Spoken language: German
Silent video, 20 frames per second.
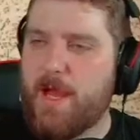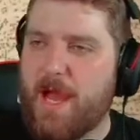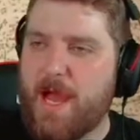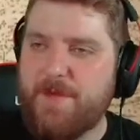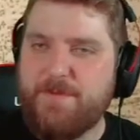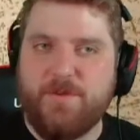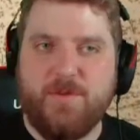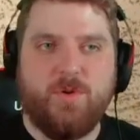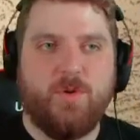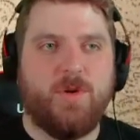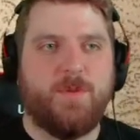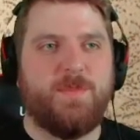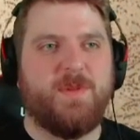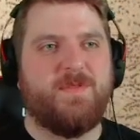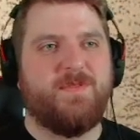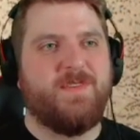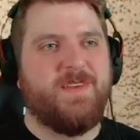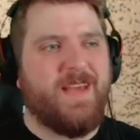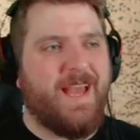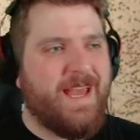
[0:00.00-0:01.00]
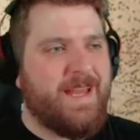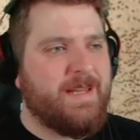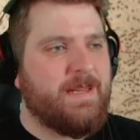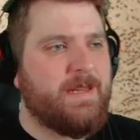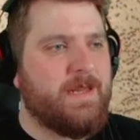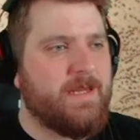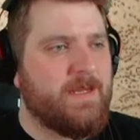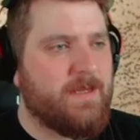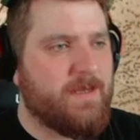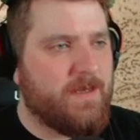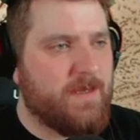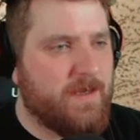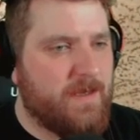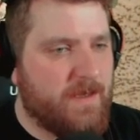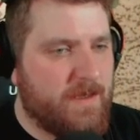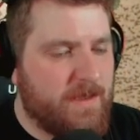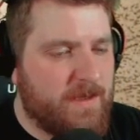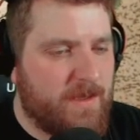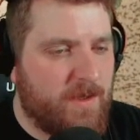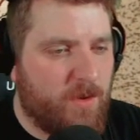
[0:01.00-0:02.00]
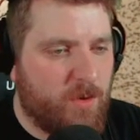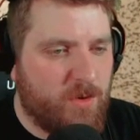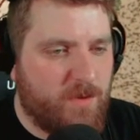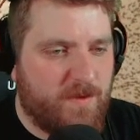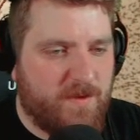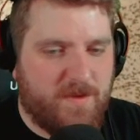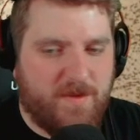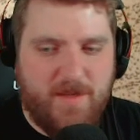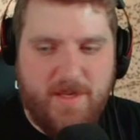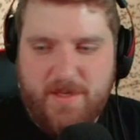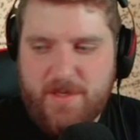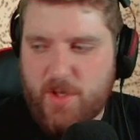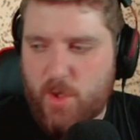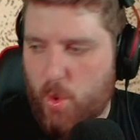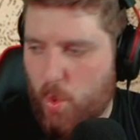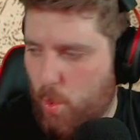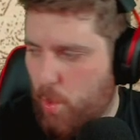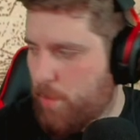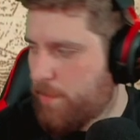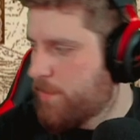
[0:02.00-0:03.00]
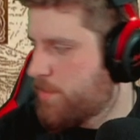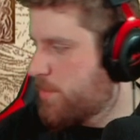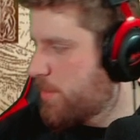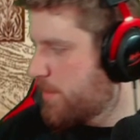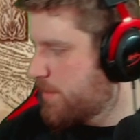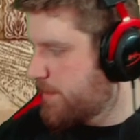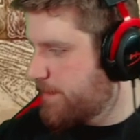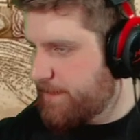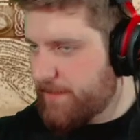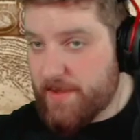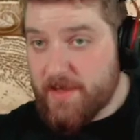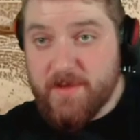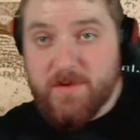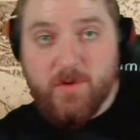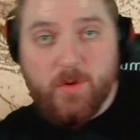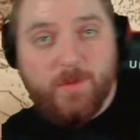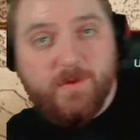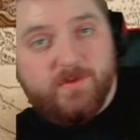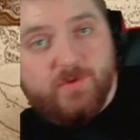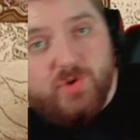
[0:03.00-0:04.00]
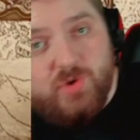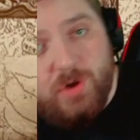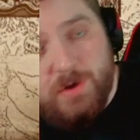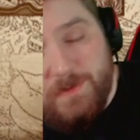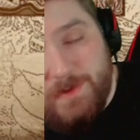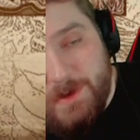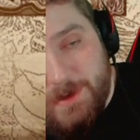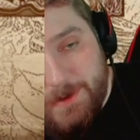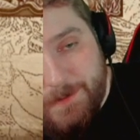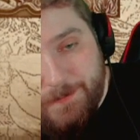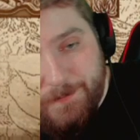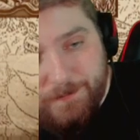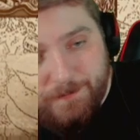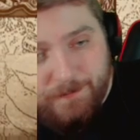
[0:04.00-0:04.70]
Einfach nur, damit wir endlich in der Universität nach oben können, ins oberste Stockwerk.